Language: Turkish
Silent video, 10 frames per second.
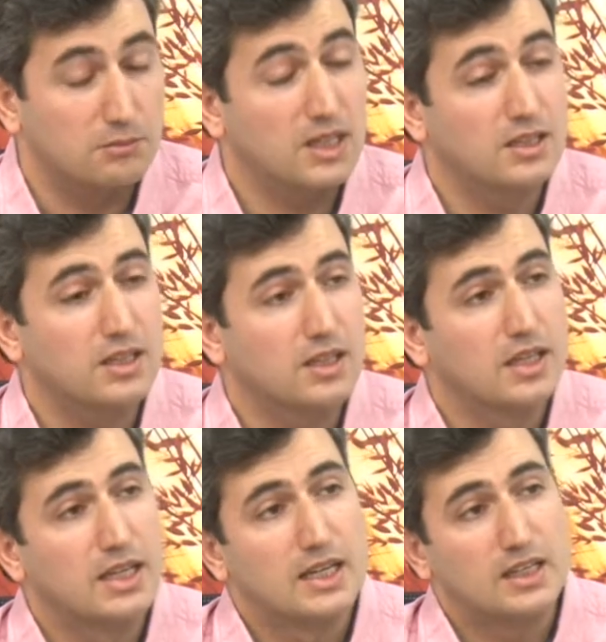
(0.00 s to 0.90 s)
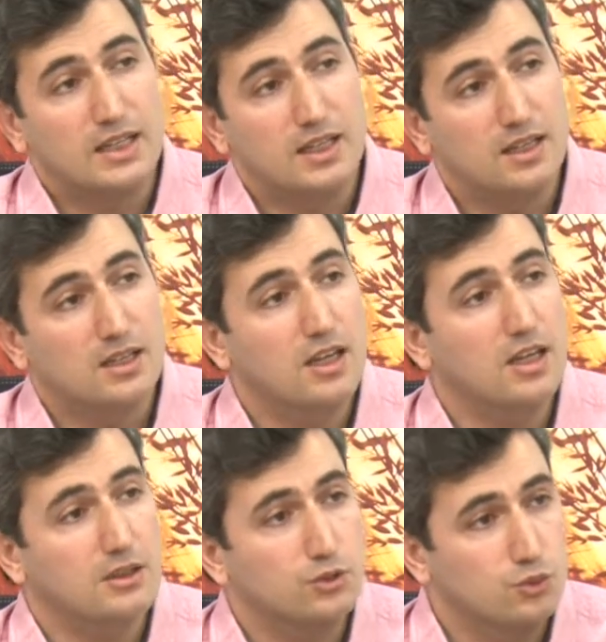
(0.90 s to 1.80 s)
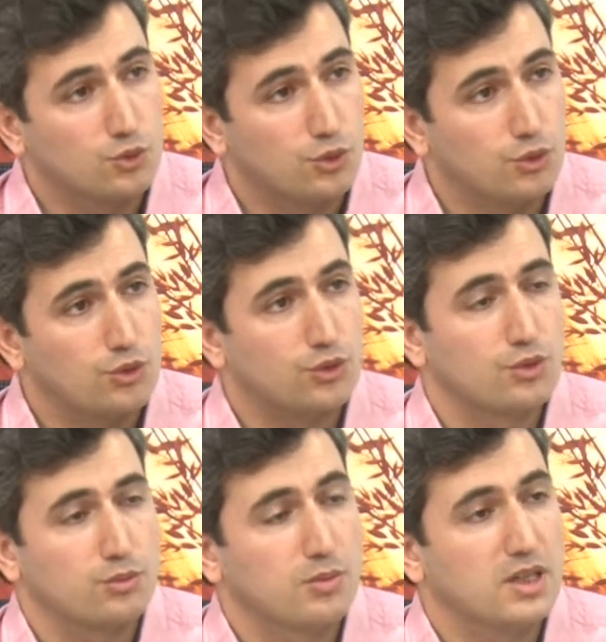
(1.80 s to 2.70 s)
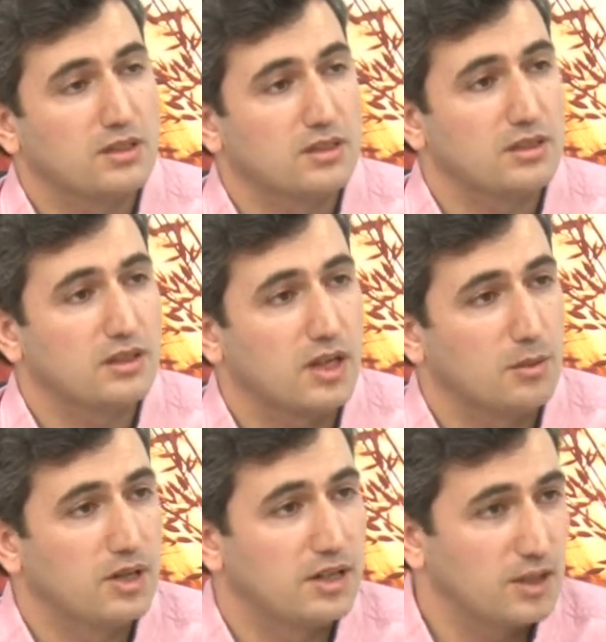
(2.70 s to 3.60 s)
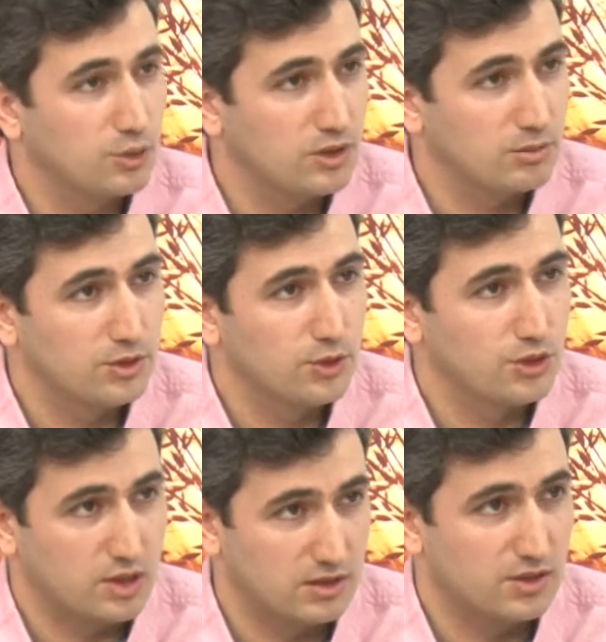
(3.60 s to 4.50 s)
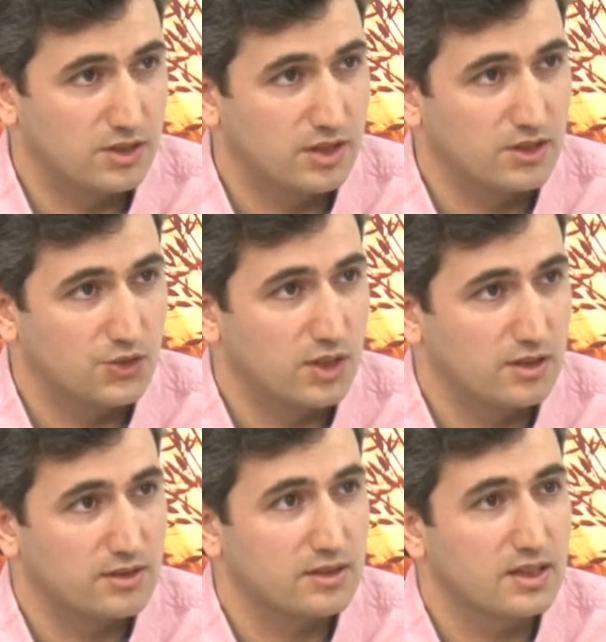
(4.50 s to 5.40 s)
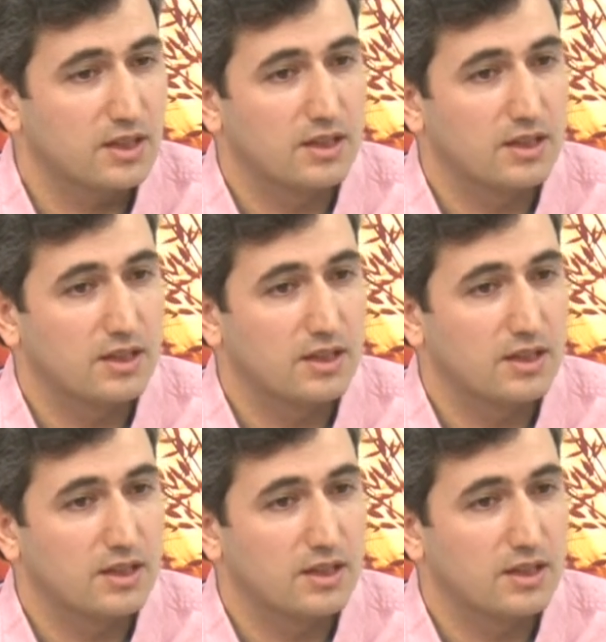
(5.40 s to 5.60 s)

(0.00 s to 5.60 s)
Belki ileriye dönük bazı haberler olabiliyor hadislerin içerisinde.